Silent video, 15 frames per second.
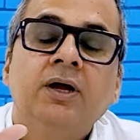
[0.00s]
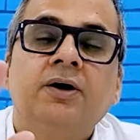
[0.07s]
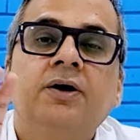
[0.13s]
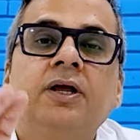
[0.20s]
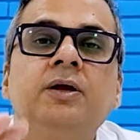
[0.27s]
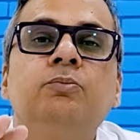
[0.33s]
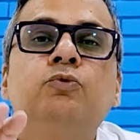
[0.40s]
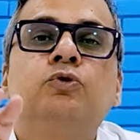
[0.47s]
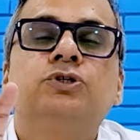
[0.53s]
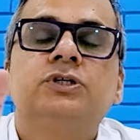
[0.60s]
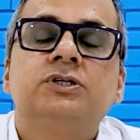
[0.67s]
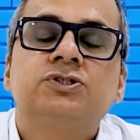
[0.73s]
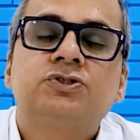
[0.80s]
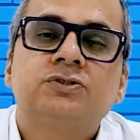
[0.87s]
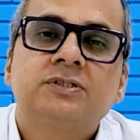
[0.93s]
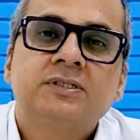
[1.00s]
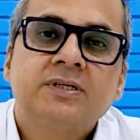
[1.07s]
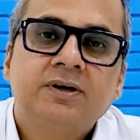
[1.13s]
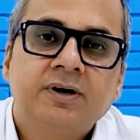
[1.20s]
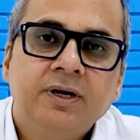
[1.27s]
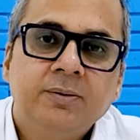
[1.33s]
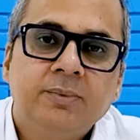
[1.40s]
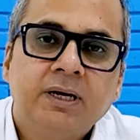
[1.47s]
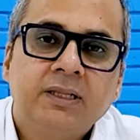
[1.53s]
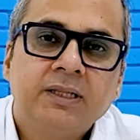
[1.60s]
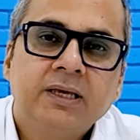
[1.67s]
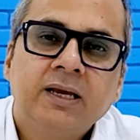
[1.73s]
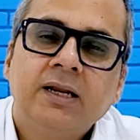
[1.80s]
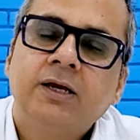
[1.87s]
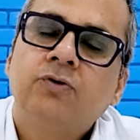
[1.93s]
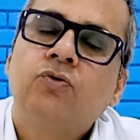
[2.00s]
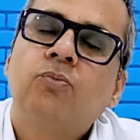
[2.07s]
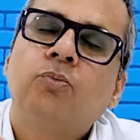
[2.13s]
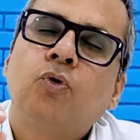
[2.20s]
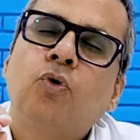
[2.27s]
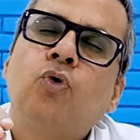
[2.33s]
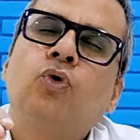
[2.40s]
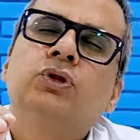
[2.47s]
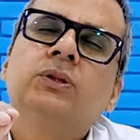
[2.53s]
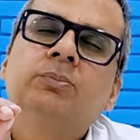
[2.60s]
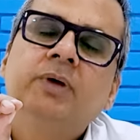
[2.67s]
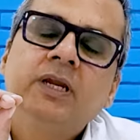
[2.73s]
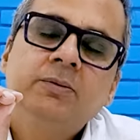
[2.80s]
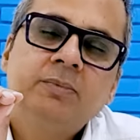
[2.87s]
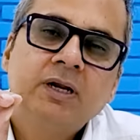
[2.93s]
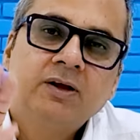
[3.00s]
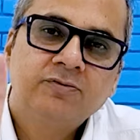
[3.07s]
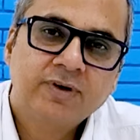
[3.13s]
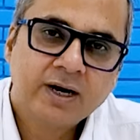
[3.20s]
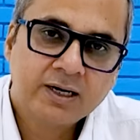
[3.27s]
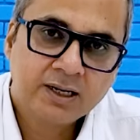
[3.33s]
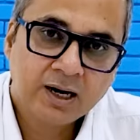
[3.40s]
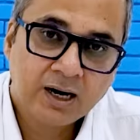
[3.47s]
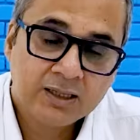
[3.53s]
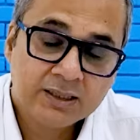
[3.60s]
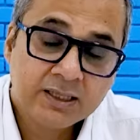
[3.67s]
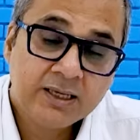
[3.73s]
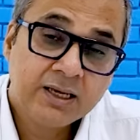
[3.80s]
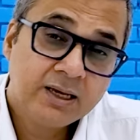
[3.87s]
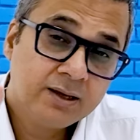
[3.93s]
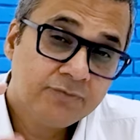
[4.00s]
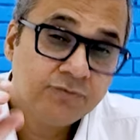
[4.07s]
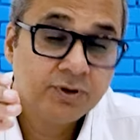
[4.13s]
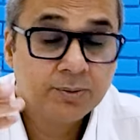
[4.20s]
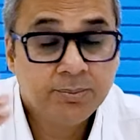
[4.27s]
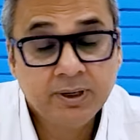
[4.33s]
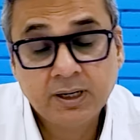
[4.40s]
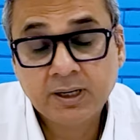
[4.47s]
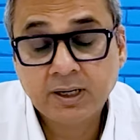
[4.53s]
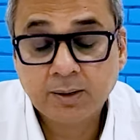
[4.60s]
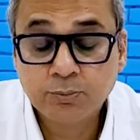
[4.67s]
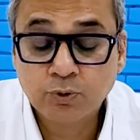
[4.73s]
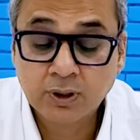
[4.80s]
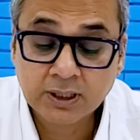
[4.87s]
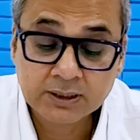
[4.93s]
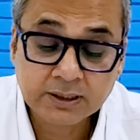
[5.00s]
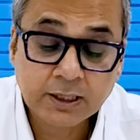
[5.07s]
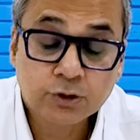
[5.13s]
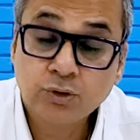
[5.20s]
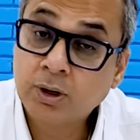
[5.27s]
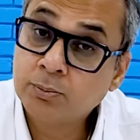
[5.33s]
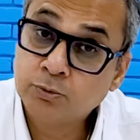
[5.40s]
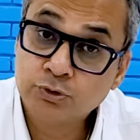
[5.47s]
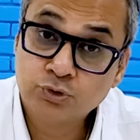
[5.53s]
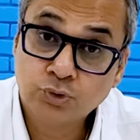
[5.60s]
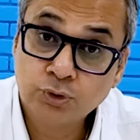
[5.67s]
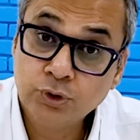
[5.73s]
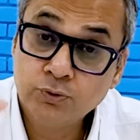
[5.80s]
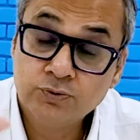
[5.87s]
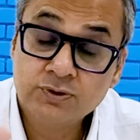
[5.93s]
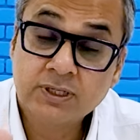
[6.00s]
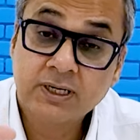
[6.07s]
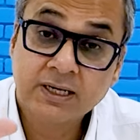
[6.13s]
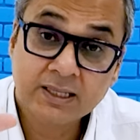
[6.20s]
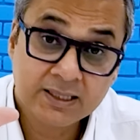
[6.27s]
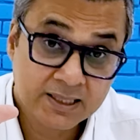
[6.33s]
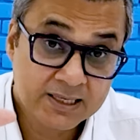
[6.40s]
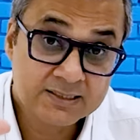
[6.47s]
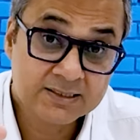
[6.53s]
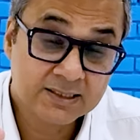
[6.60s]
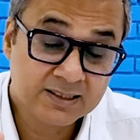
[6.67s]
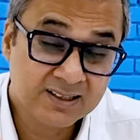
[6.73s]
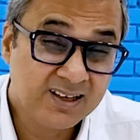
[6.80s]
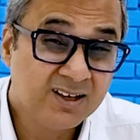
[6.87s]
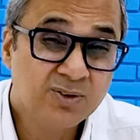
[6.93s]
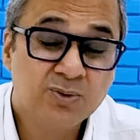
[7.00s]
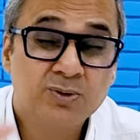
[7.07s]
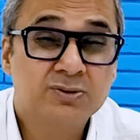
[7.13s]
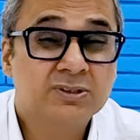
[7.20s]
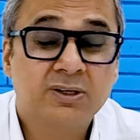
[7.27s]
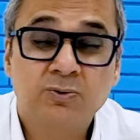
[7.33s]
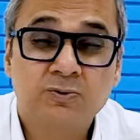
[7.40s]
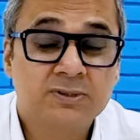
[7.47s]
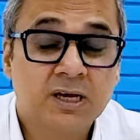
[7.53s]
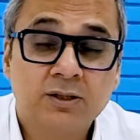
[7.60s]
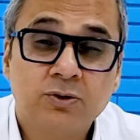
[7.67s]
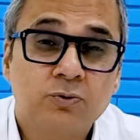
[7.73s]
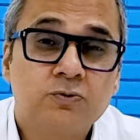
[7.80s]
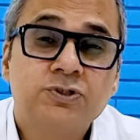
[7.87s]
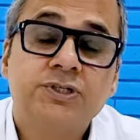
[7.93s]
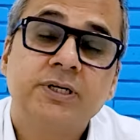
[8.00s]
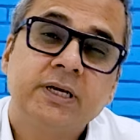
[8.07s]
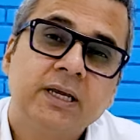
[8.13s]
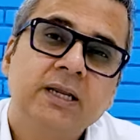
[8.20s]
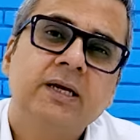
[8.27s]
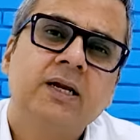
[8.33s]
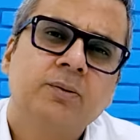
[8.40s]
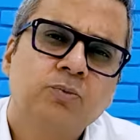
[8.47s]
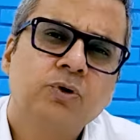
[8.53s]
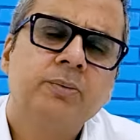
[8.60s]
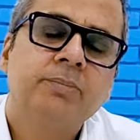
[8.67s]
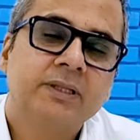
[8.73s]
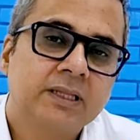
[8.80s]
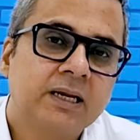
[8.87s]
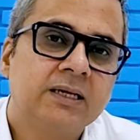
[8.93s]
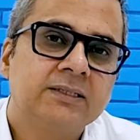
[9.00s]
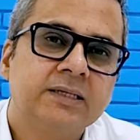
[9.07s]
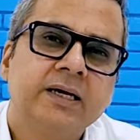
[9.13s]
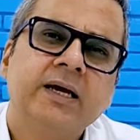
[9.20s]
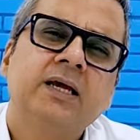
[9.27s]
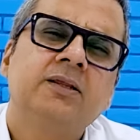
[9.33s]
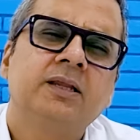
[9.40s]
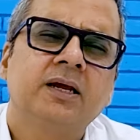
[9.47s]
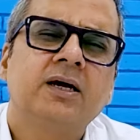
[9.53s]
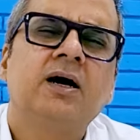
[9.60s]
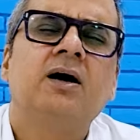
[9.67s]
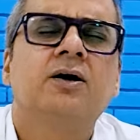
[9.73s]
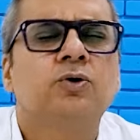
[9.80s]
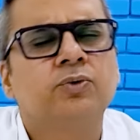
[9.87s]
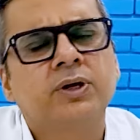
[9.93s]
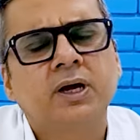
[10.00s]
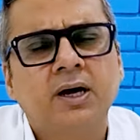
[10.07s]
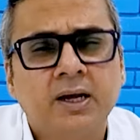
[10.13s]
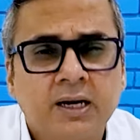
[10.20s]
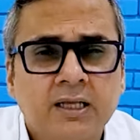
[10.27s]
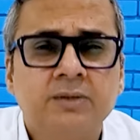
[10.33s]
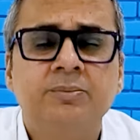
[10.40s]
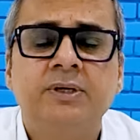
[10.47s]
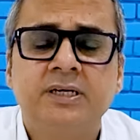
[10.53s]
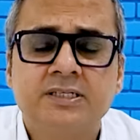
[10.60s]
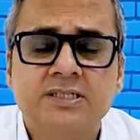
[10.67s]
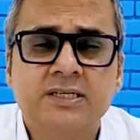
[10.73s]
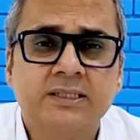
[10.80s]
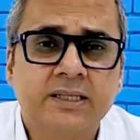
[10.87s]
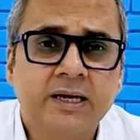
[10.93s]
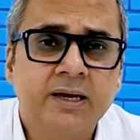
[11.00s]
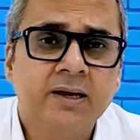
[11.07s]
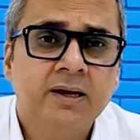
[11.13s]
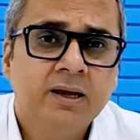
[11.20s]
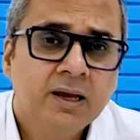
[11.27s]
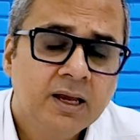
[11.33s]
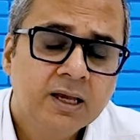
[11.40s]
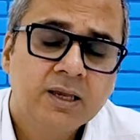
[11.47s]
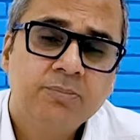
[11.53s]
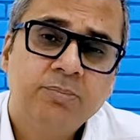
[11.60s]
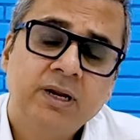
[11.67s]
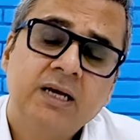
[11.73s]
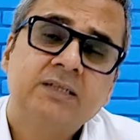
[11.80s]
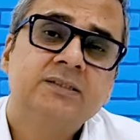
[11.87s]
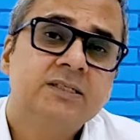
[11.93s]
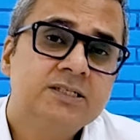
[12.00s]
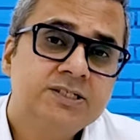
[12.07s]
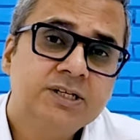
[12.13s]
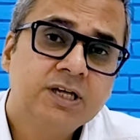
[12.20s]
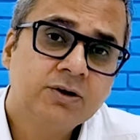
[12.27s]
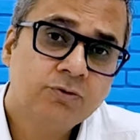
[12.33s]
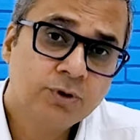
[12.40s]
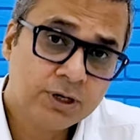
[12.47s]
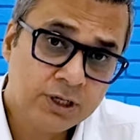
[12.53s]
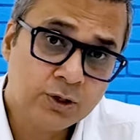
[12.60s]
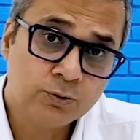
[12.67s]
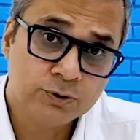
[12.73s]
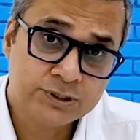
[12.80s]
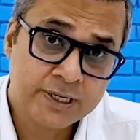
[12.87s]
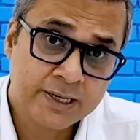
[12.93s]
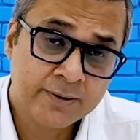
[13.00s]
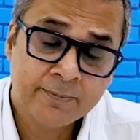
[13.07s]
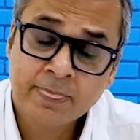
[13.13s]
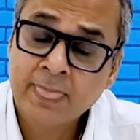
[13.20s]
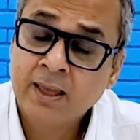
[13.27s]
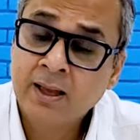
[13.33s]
क्रीम कुछ इस्ट्रोजन क्रीम आती है लेकिन वो बहुत मिनिमल इफेक्ट डालती है फिर भी अगर आपको लगता है तो आप उसको यूज़ करके देख सकते हैं क्योंकि उसका नुकसान तो कुछ नहीं है लेकिन आपको ये पता लग जाएगा एक तरह का क्योंकि हर आदमी ये चाहता है कि बिना सर्जरी के वो ठीक हो जाए